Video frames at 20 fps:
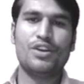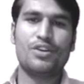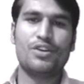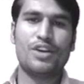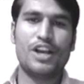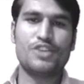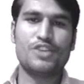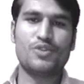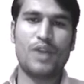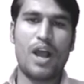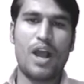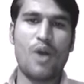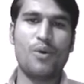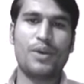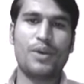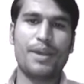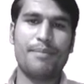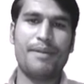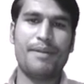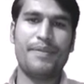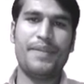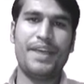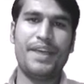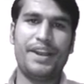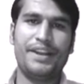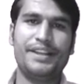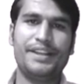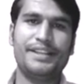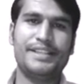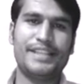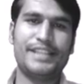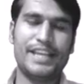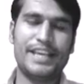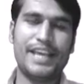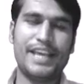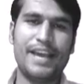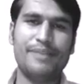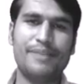खजुराहो के मंदिर ठीक है